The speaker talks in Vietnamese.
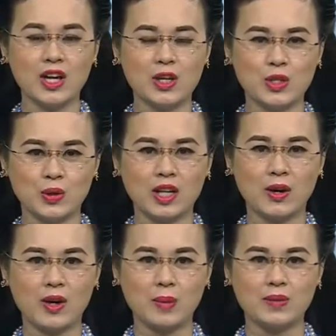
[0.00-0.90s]
Chủ tịch
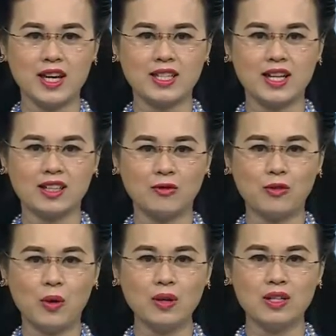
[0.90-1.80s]
Hội đồng nhân dân thành
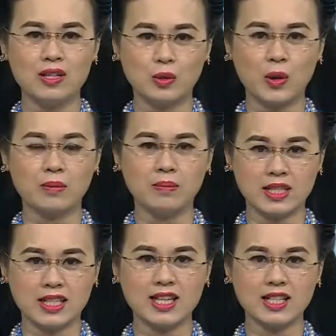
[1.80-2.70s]
phố Lương Nguyễn Bình
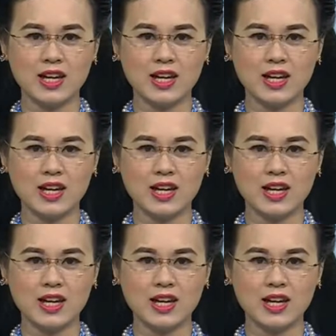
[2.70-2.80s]
Triết,